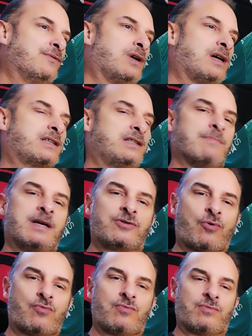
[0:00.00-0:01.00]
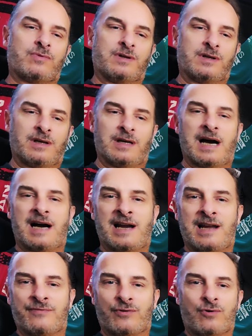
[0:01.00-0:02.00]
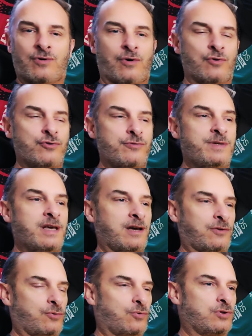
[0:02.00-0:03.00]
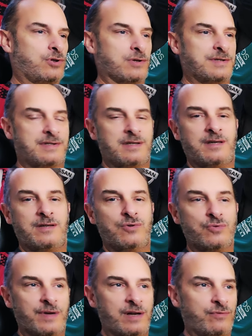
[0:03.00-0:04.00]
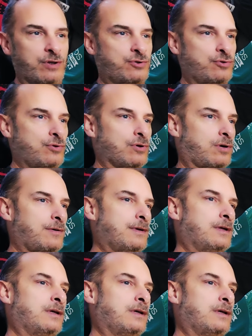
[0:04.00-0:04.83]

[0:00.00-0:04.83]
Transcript: voilà, qui mettront à l'avant en lumière donc ces nouvelles voitures